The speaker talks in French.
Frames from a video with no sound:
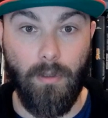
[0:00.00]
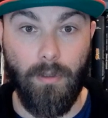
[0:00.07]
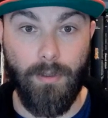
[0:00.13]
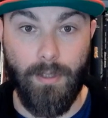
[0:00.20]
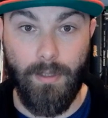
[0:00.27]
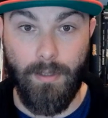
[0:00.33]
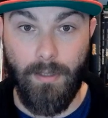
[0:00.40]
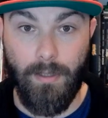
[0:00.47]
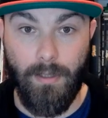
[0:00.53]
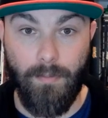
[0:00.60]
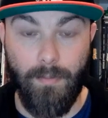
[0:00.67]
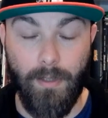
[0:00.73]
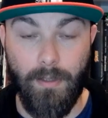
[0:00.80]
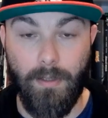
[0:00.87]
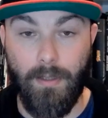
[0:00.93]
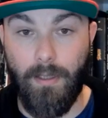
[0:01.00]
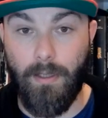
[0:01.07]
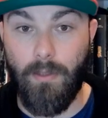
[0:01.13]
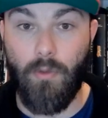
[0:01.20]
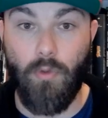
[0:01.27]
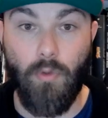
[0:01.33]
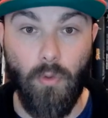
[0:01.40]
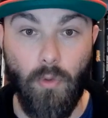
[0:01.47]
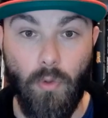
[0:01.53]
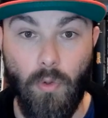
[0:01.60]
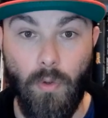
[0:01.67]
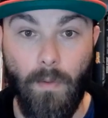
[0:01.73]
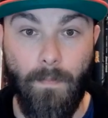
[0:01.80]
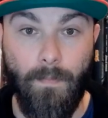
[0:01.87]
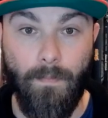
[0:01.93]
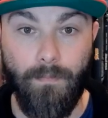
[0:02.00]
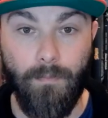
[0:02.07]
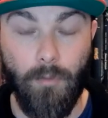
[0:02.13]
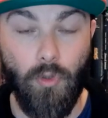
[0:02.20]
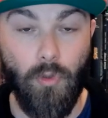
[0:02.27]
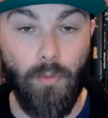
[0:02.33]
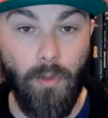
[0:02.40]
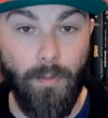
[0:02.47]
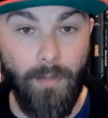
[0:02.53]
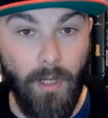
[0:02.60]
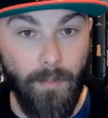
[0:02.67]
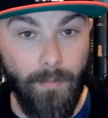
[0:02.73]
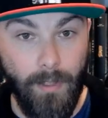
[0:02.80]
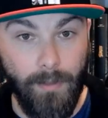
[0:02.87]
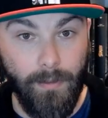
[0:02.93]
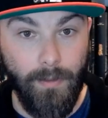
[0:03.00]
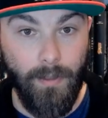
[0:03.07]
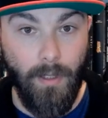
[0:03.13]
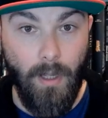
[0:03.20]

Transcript: qu'est-ce qui s'est passé sur le, sur le premier impact,